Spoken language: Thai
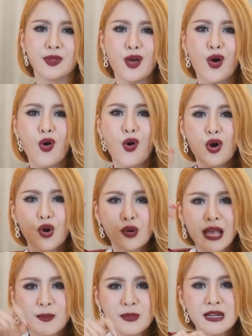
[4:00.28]
โฮโลแก
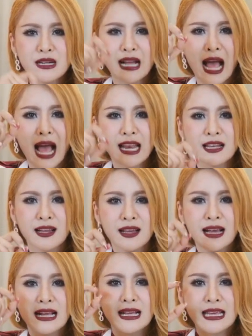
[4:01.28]
รมคือการ
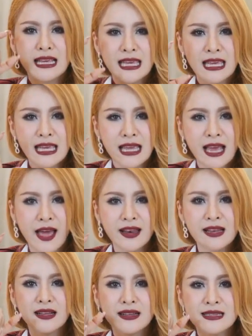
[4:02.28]
เขียน
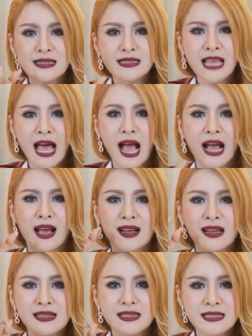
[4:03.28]
สั่ง
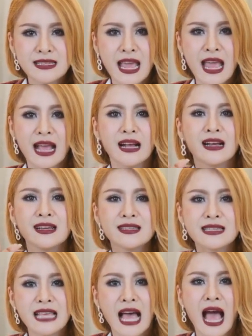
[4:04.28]
เสก
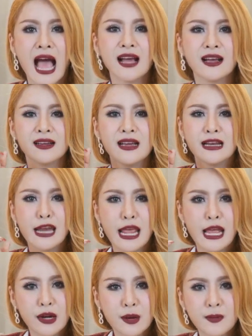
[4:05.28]
สร้างเน
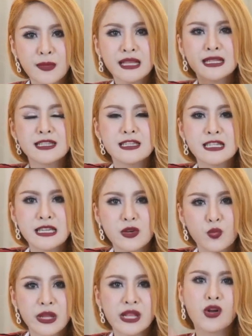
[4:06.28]
รมิตชี
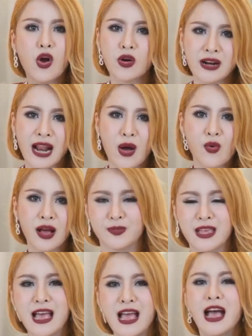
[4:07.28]
วิตของเราค่ะ
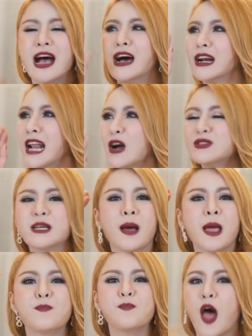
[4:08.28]
เราจะไม่
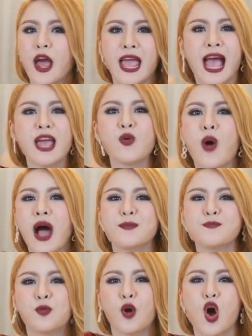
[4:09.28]
ปล่อยให้วัน
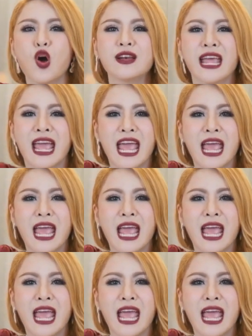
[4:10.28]
พรุ่งนี้